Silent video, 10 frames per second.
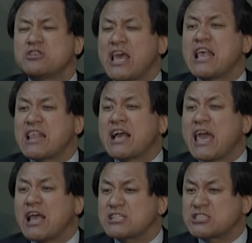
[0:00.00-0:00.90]
세상에
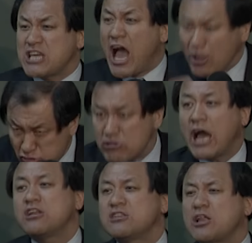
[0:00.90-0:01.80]
자주
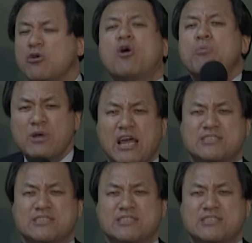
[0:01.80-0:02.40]
가는데 도 너무나